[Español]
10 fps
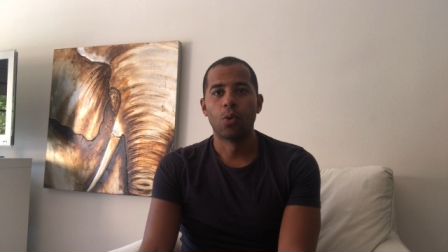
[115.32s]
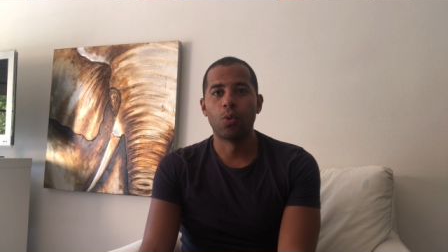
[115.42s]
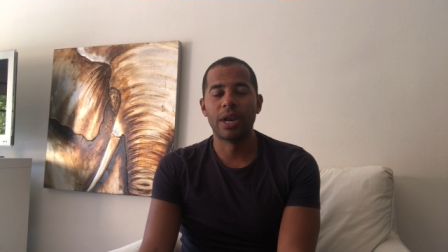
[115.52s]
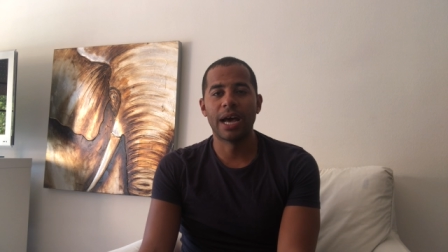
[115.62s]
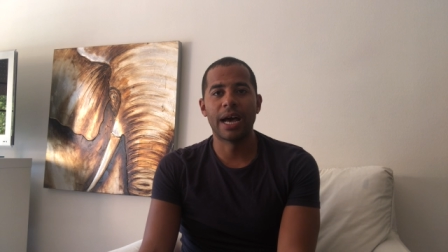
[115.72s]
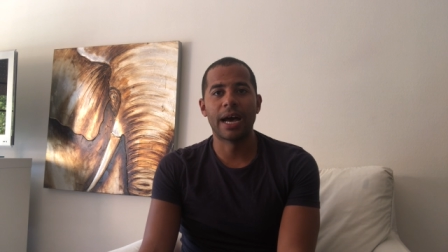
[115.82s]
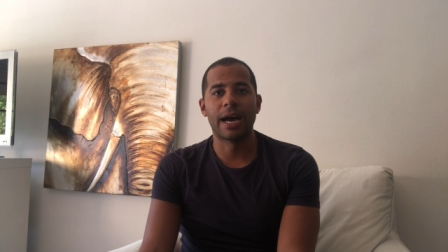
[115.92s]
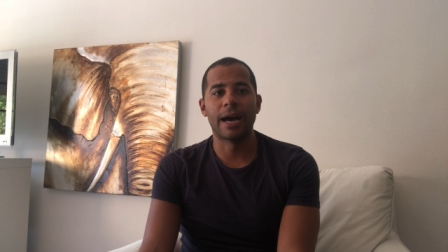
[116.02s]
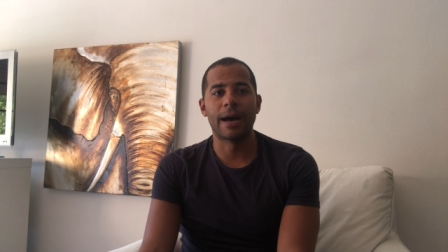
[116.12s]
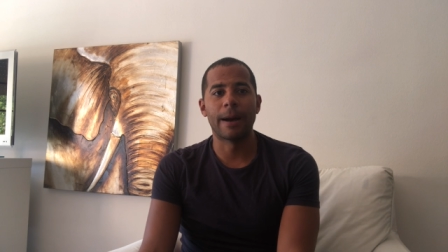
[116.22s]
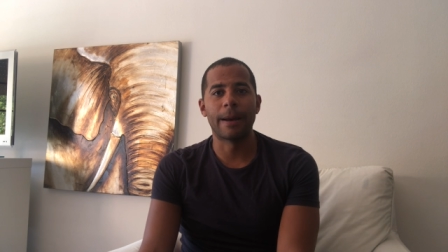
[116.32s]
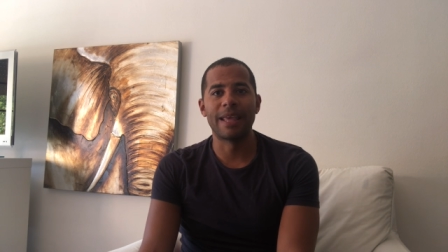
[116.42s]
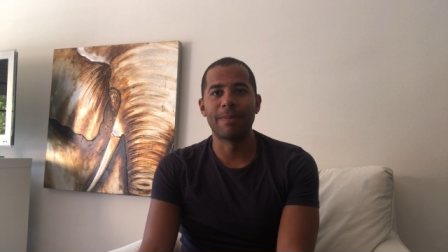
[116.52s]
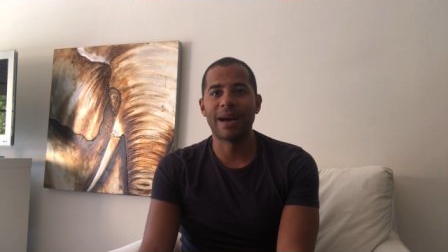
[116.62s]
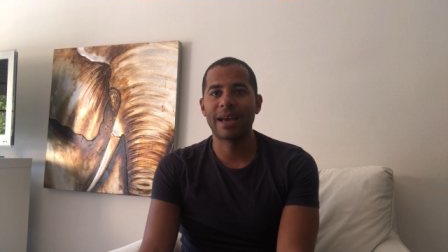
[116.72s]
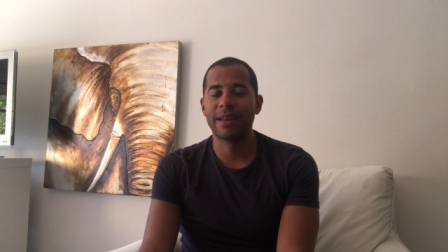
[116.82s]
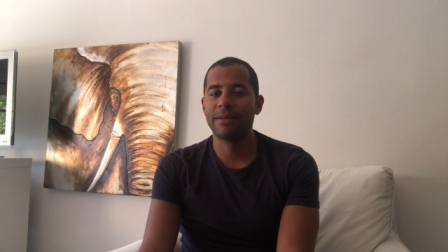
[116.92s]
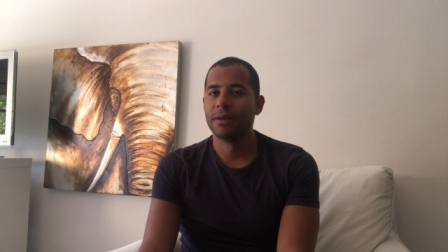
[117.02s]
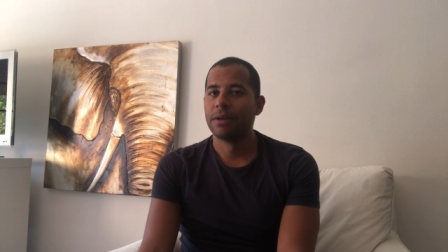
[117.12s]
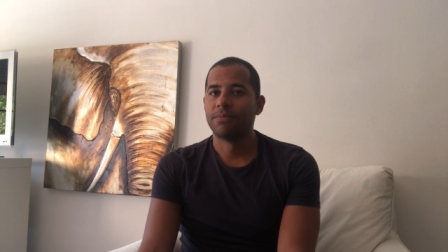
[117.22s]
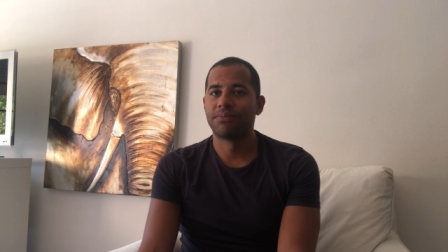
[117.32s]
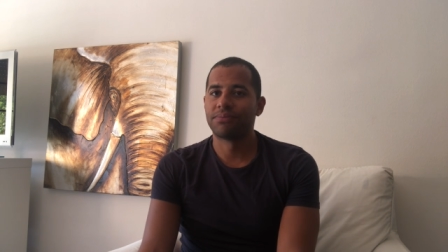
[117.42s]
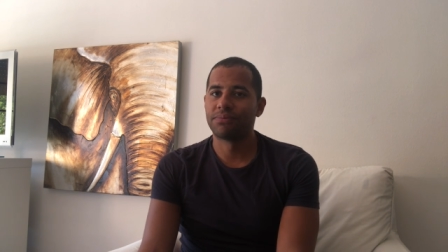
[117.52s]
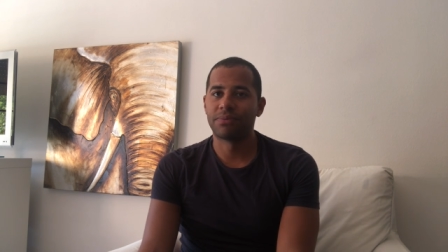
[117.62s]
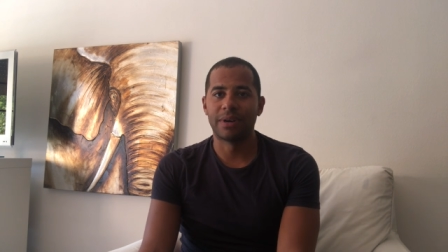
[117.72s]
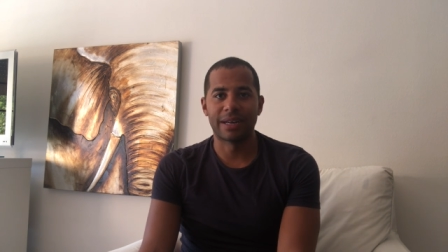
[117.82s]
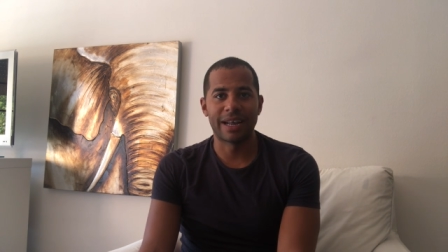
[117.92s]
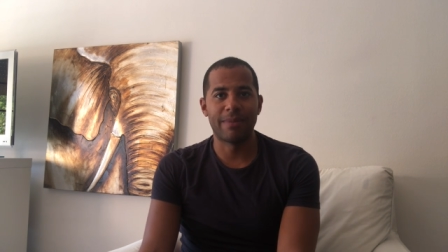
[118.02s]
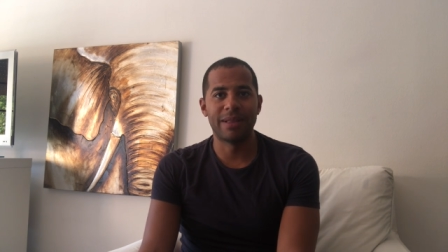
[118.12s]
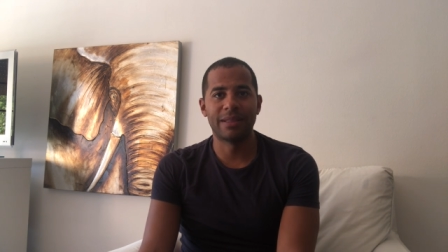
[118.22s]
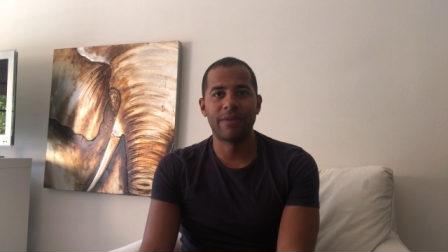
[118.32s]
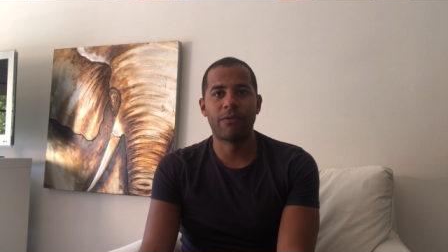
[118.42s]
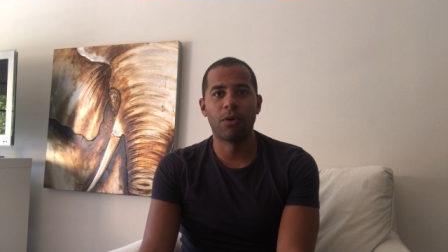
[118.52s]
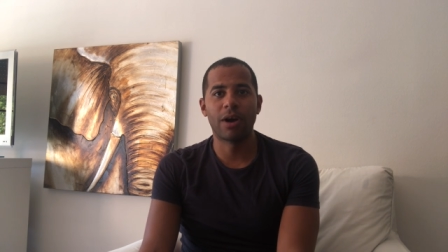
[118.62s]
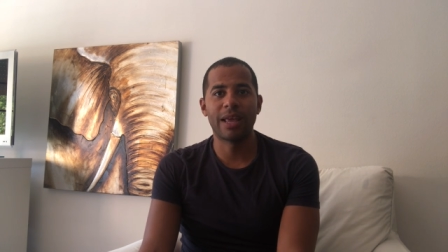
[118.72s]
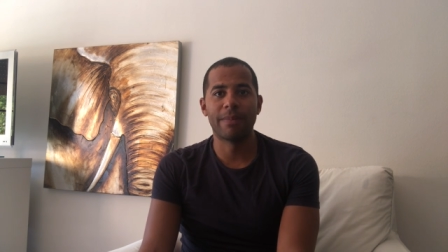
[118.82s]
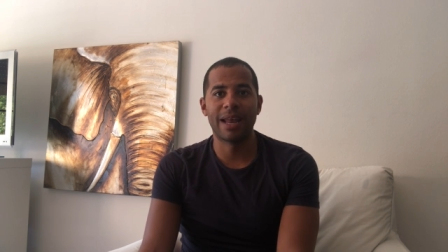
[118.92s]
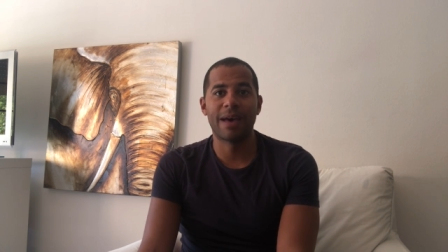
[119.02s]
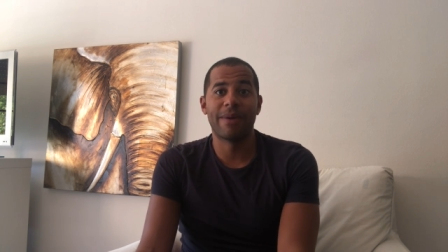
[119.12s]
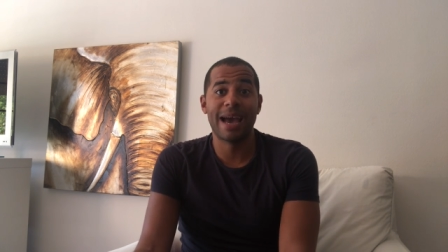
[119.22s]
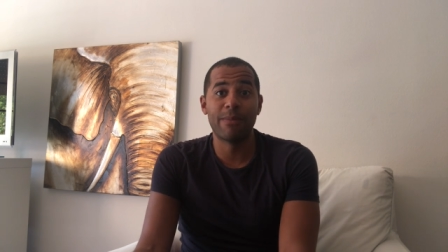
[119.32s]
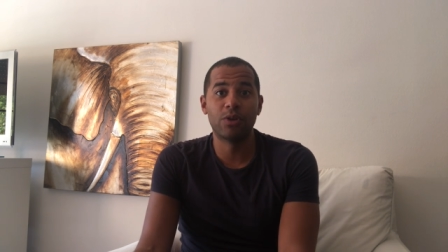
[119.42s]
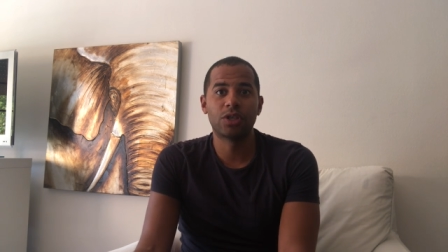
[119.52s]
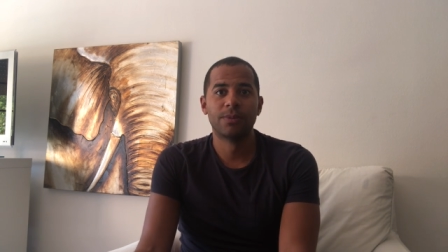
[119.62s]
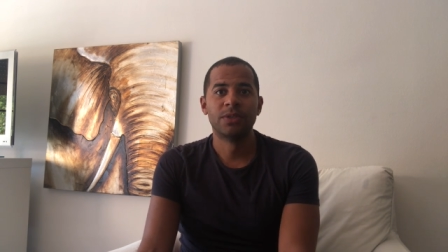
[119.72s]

una imagen realmente floja y mala. Veamos